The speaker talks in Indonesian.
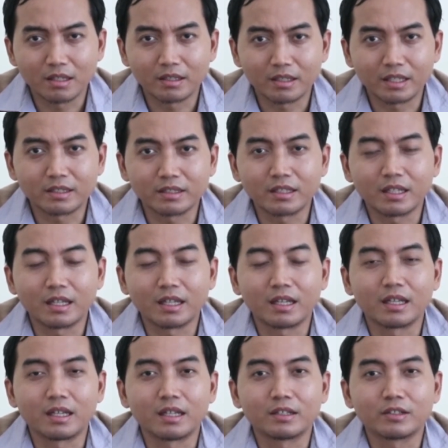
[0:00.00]
kita
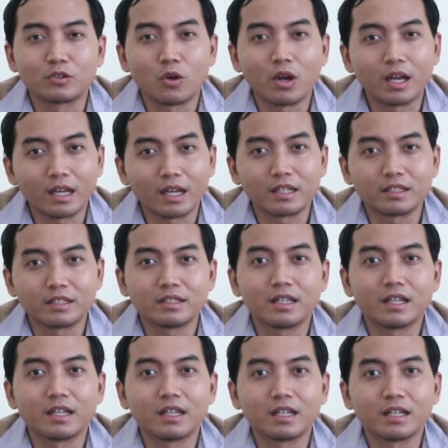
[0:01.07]
doakan
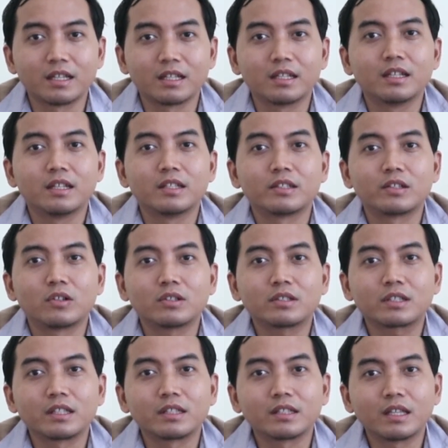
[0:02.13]
dia, terus
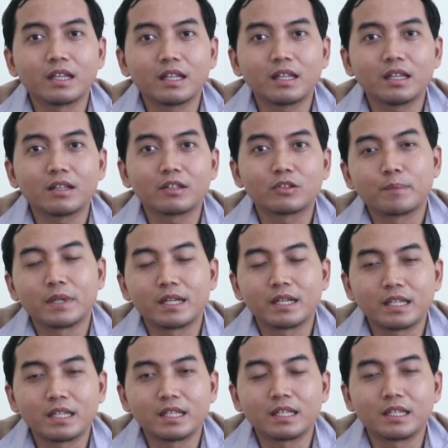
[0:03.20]
kita
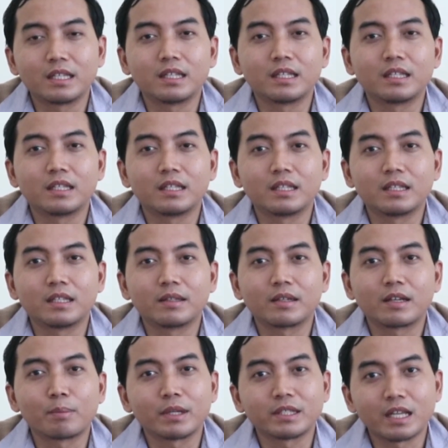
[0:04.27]
beri
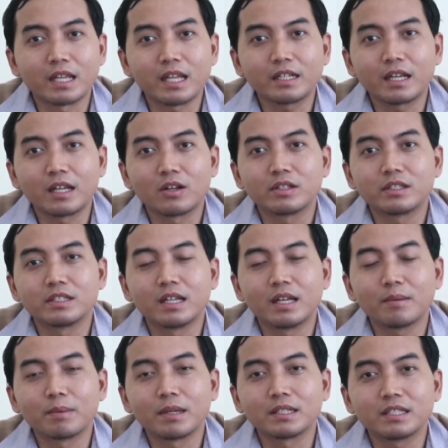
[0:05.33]
kepercayaan kalau
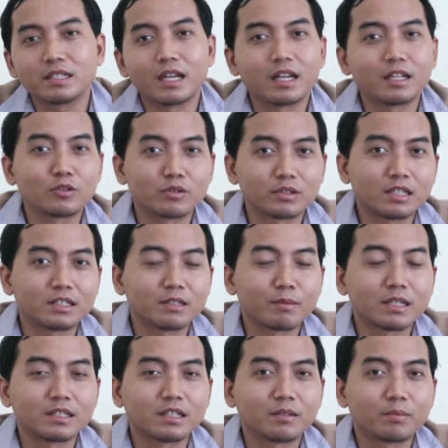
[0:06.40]
dia pasti akan sukses di
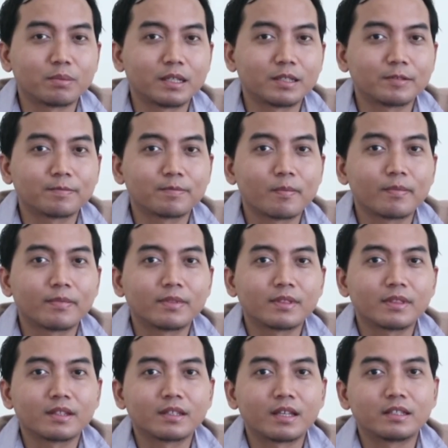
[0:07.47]
masa depan.
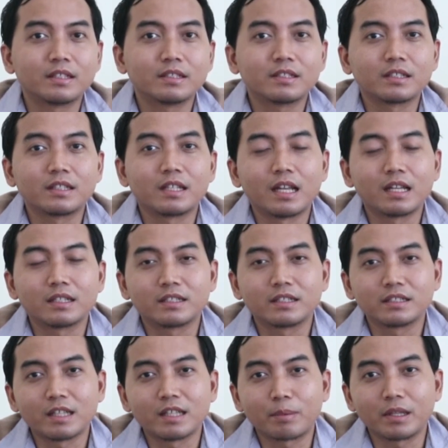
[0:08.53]
Jadi setelah di
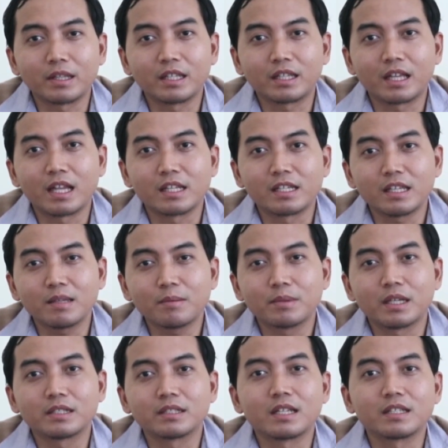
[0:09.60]
step ketiga ini
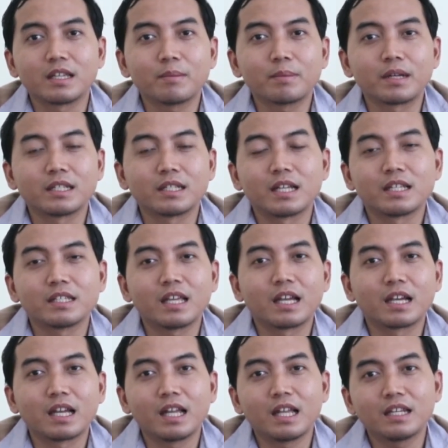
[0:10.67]
biasanya perasaannya
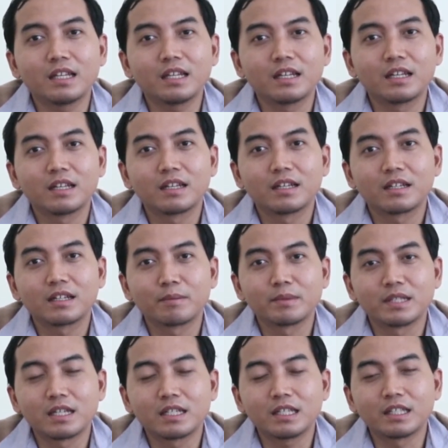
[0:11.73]
akan
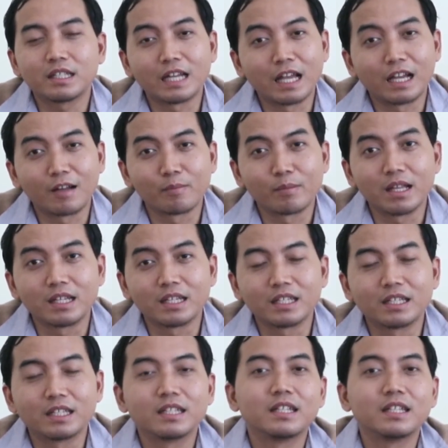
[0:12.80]
menjadi tenang kembali.